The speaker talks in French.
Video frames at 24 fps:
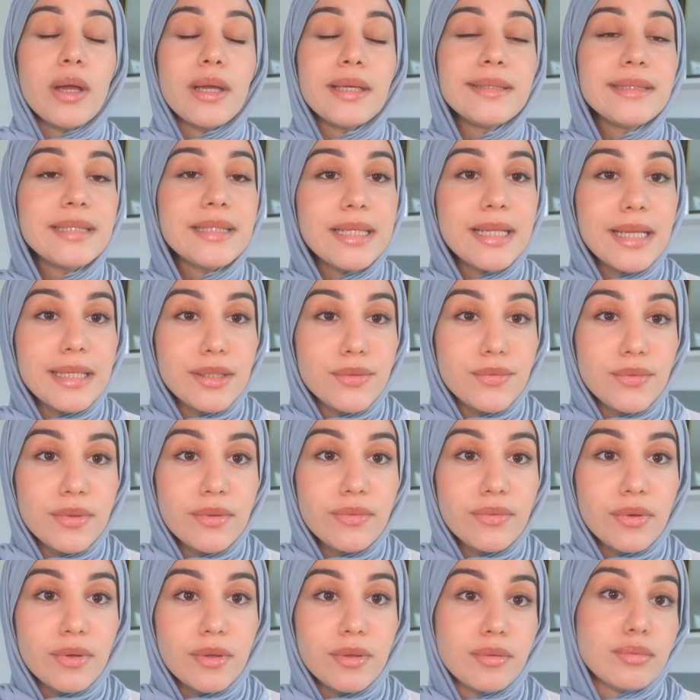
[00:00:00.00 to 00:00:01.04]
Ils se laissent
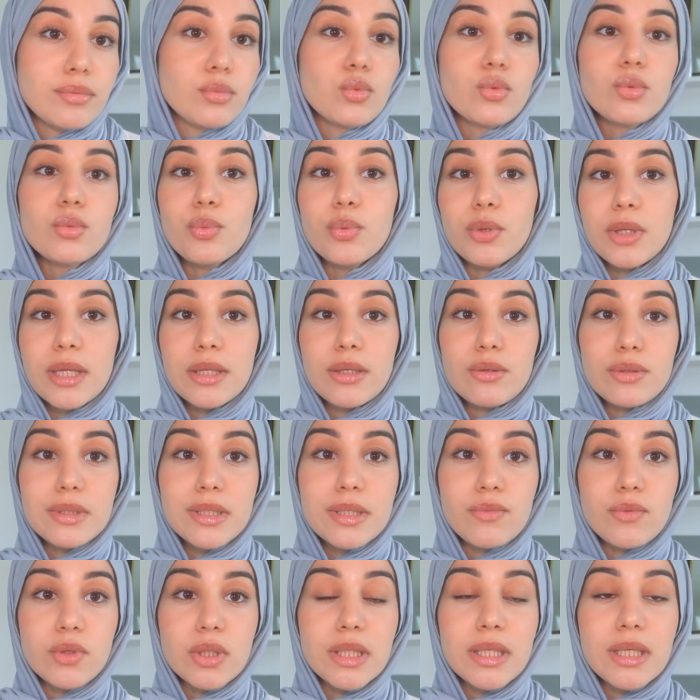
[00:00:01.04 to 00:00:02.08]
vivre, donc peut-être que
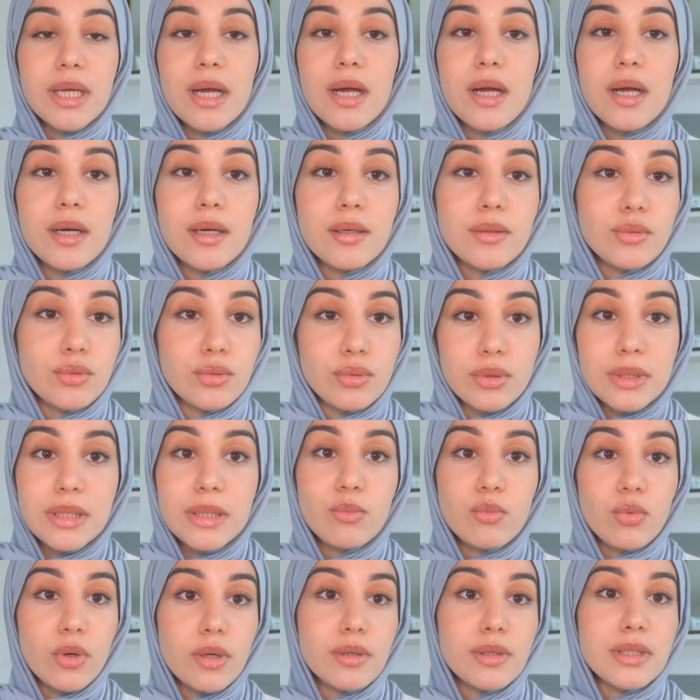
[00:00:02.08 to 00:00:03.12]
c'est votre cas, euh, c'est
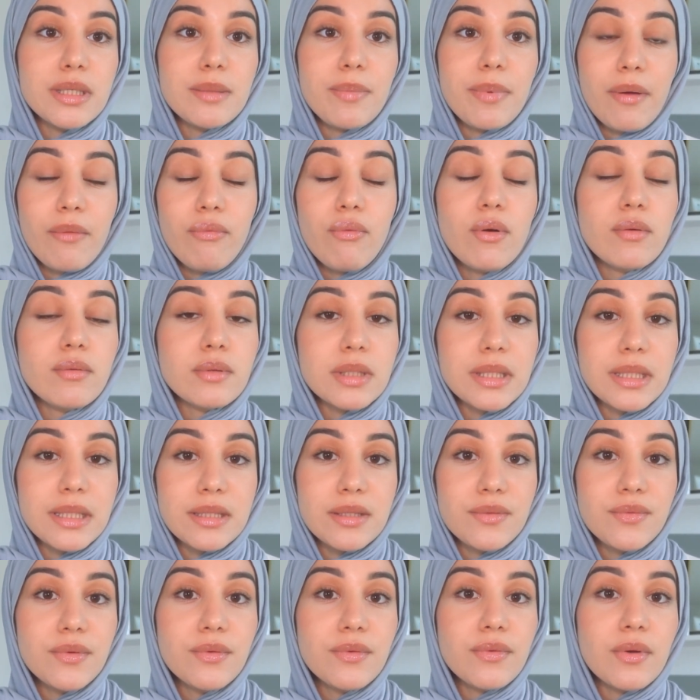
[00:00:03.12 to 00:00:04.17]
mon cas aussi parfois, on se
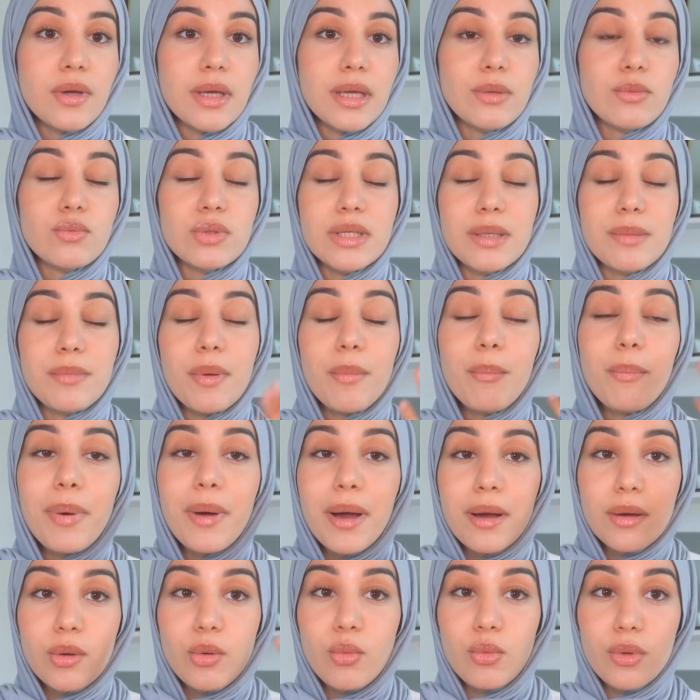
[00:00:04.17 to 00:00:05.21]
laisse vivre et on sait même
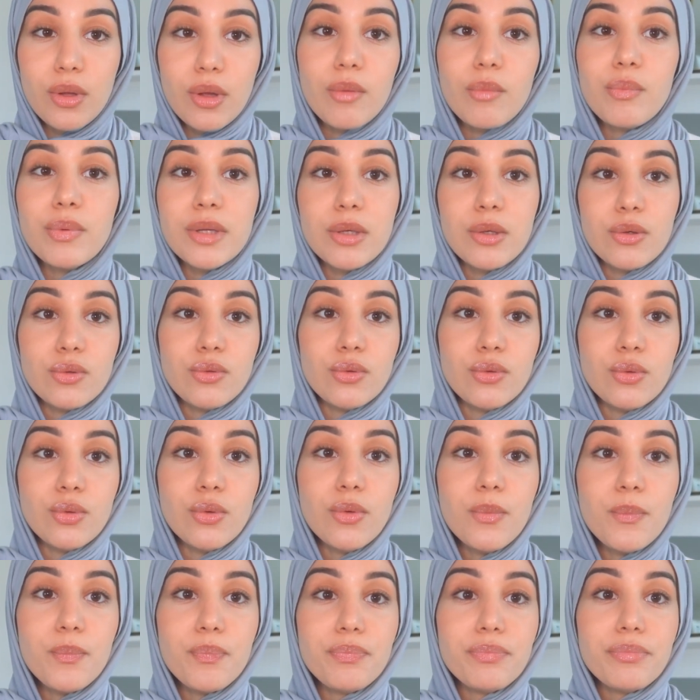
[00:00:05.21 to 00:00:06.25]
pas qu'on est en pilote
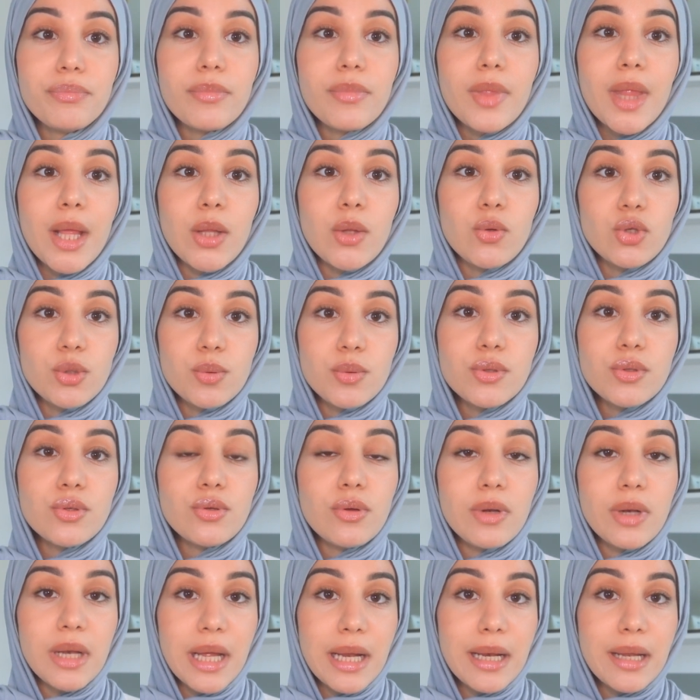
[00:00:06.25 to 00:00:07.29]
auto. Donc je pense
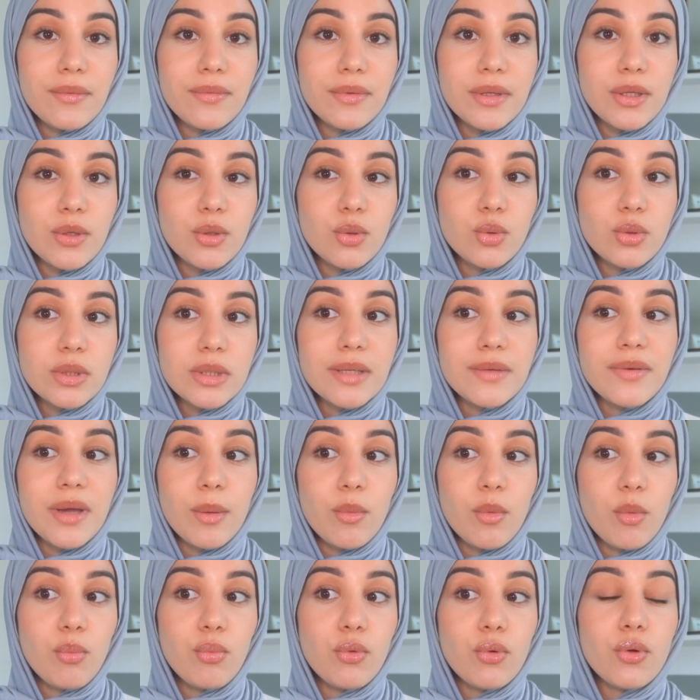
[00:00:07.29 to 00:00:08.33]
que là, la vidéo, c'est
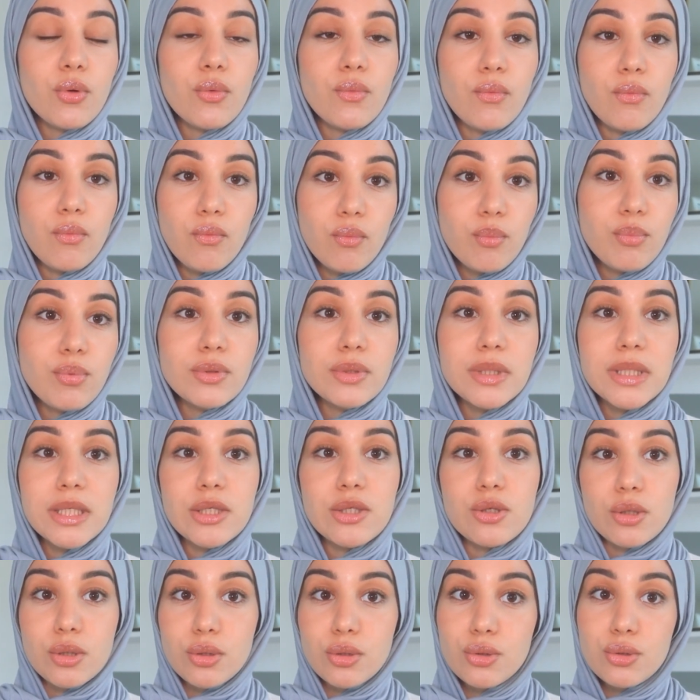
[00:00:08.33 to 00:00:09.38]
vraiment pour que vous vous posiez
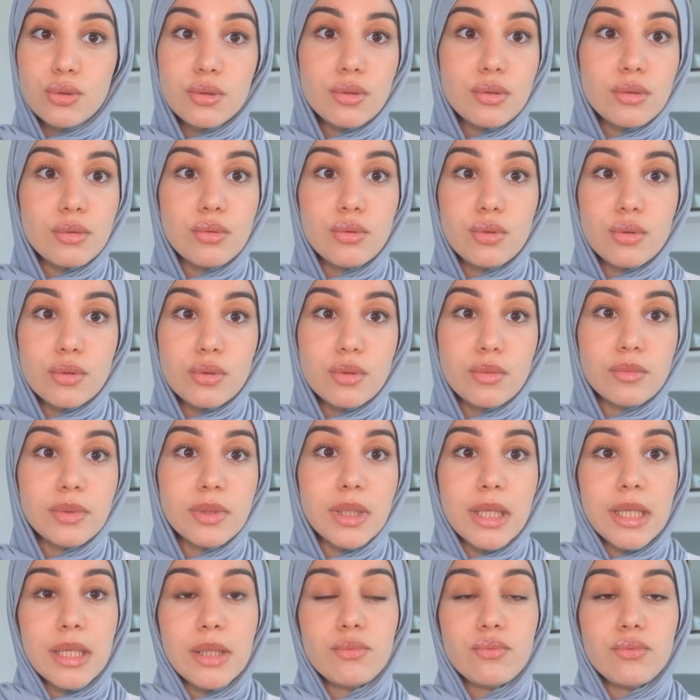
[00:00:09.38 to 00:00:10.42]
genre juste deux
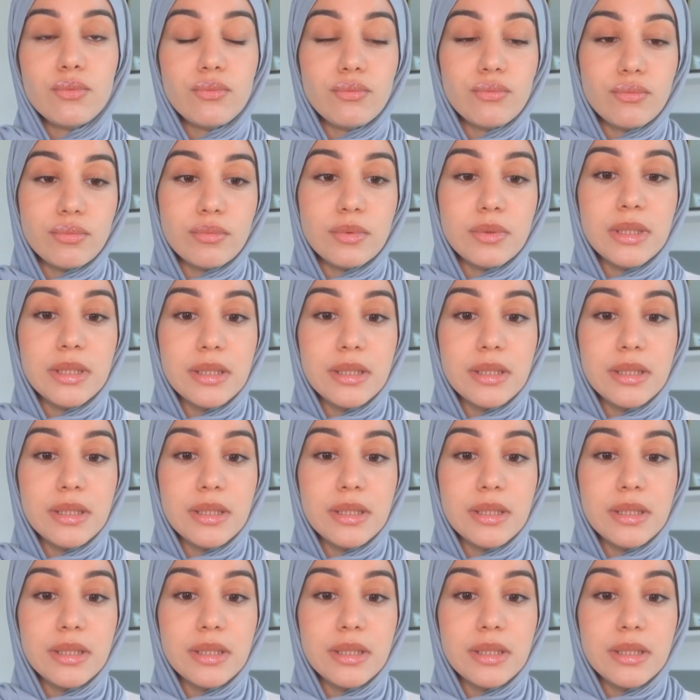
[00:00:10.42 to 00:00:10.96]
secondes et que vous,